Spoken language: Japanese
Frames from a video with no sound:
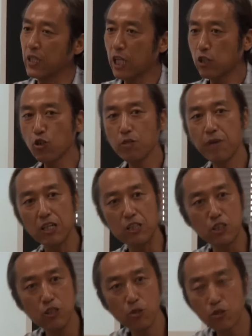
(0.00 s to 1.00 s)
例えば
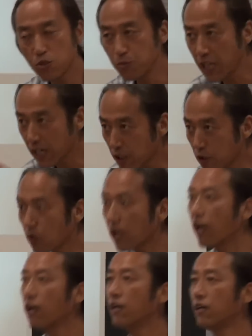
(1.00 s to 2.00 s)
石のつぶやきと
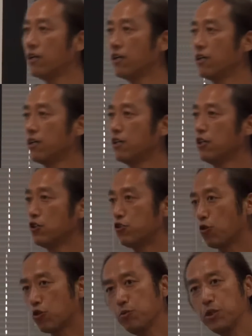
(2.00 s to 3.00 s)
か
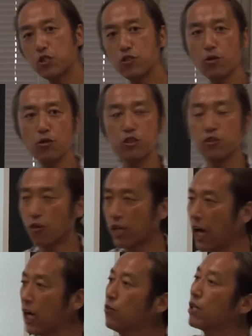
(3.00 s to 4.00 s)
植物同士の
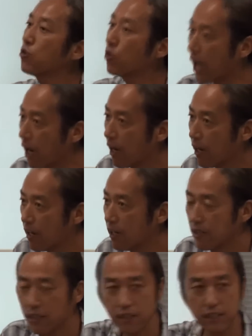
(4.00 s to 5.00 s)
会話とか
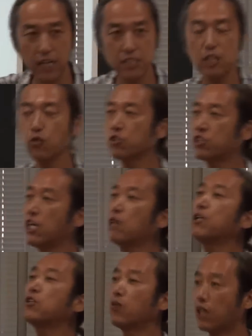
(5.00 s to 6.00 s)
風の調
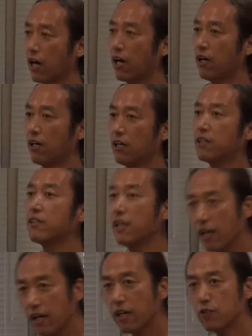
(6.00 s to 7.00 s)
べとか
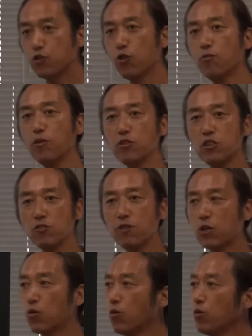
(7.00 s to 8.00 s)
ね縄文人
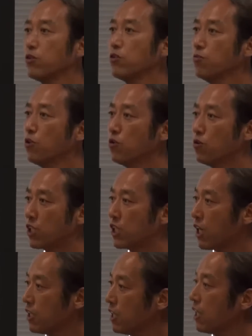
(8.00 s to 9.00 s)
はこういうものを
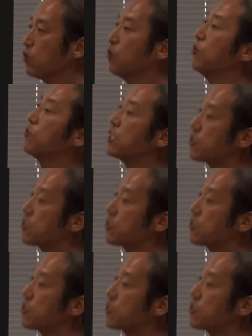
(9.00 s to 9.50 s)
聞けてたと思うん